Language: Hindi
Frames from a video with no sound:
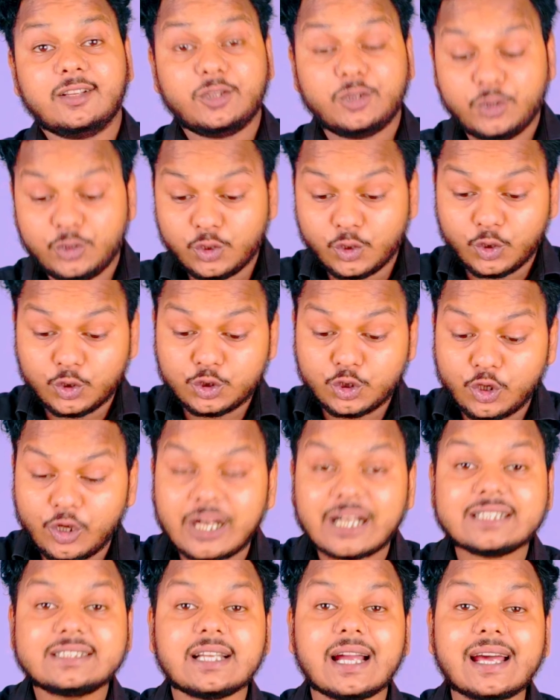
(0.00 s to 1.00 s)
दो दो
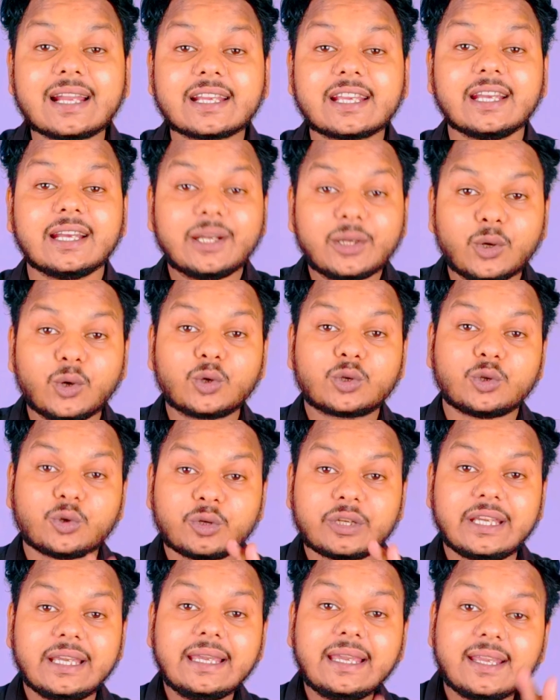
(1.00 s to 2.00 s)
हजार के
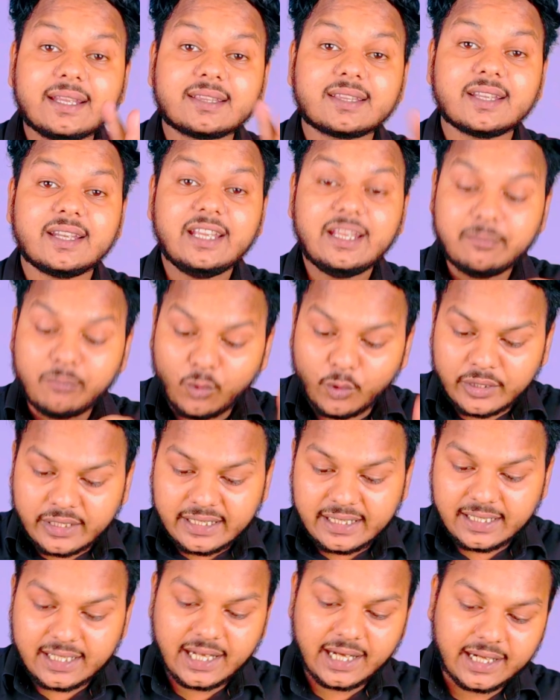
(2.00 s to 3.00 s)
नोटों की कितनी
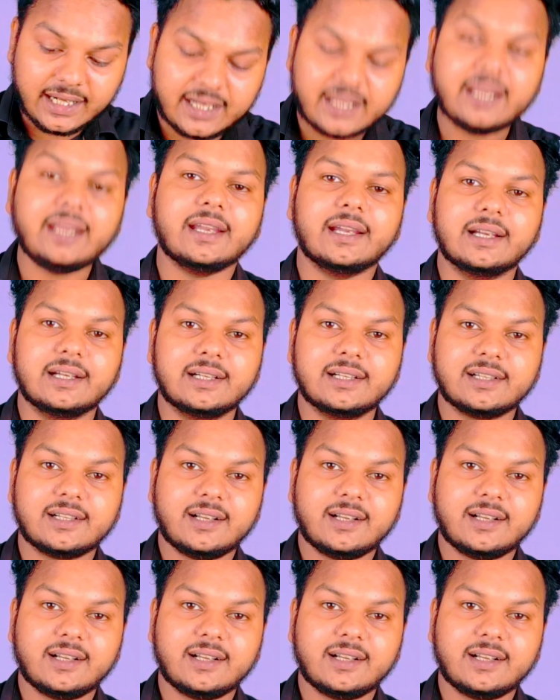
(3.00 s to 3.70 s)
मोटी गड्डी है